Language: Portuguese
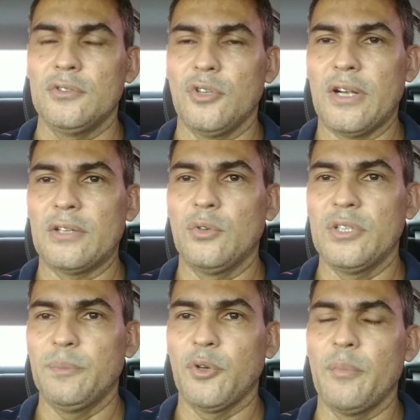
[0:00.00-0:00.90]
Jogador
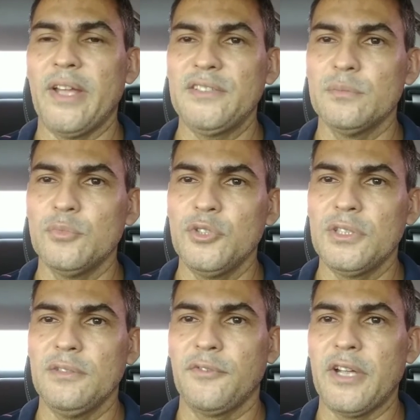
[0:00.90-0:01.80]
que promete
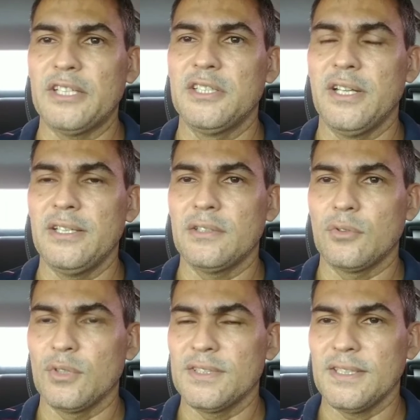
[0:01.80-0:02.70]
muito, que foi artilheiro em
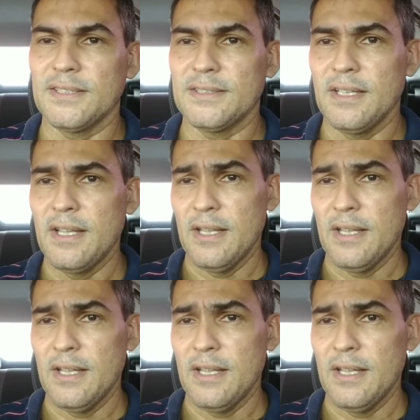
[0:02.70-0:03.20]
todos as,